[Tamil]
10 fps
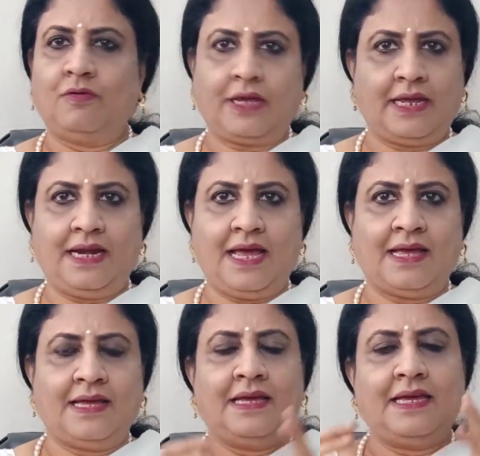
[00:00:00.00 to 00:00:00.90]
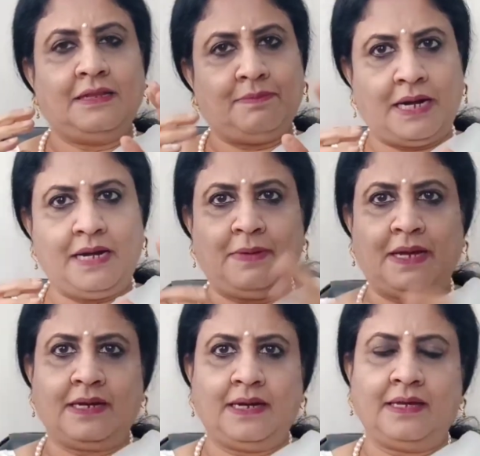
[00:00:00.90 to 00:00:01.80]
ஓகேங்களா இது பண்ணி
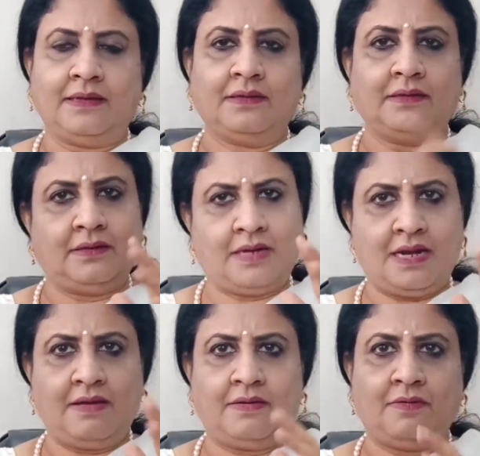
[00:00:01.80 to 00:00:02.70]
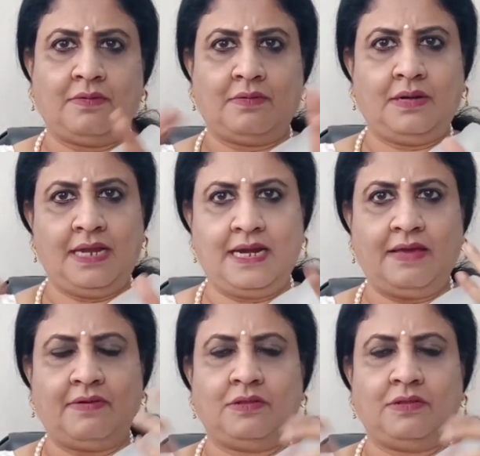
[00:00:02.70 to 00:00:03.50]
பாருங்களேன் நல்லா நீங்களே